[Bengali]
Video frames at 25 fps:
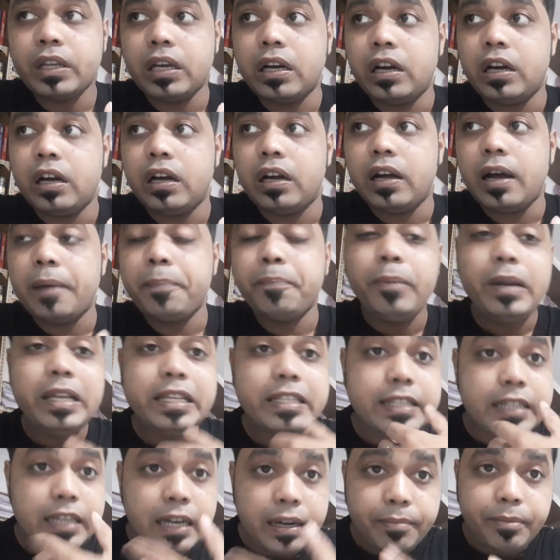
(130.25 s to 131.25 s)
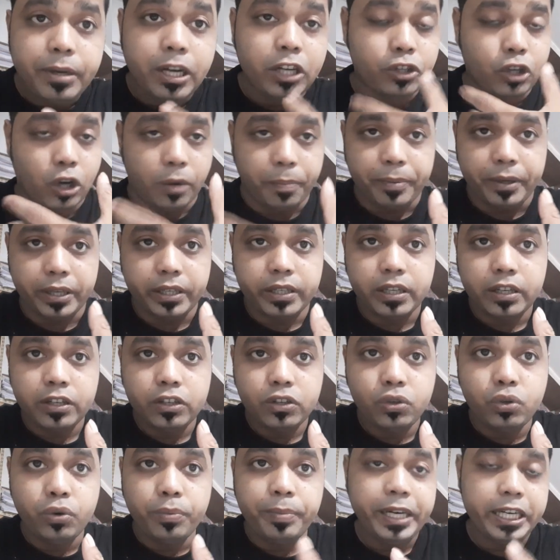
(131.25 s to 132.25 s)
a pleasurable topic
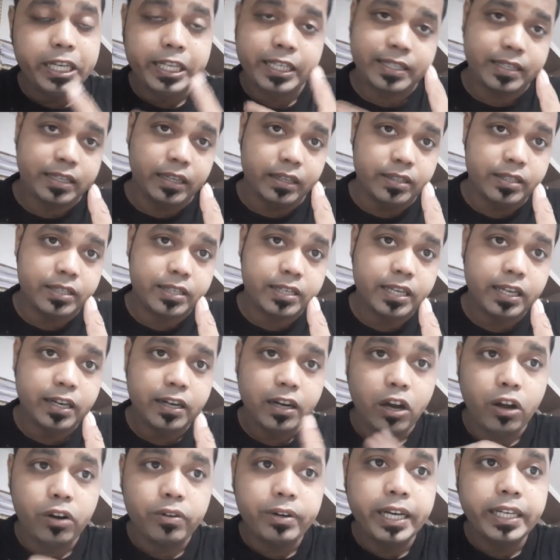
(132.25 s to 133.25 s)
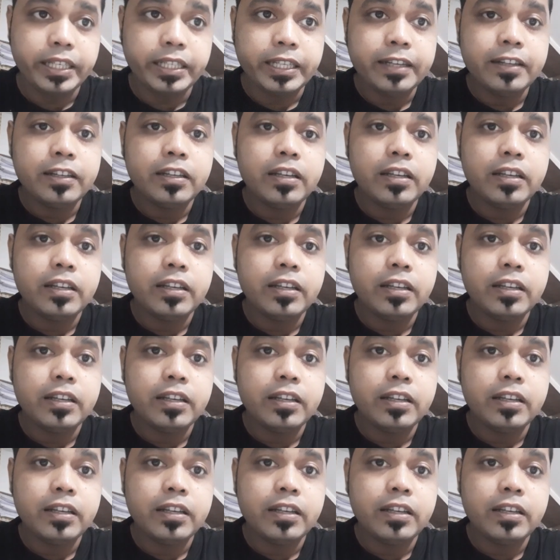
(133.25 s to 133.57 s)
টু বি ডিসকাসড অলরাইট